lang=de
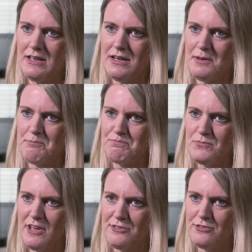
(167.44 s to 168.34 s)
ähm,
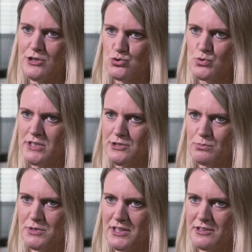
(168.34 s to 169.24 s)
dass die Schulen nicht
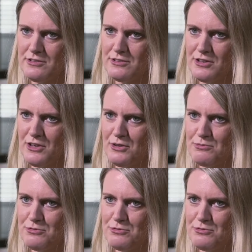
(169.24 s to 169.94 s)
unbedingt äh,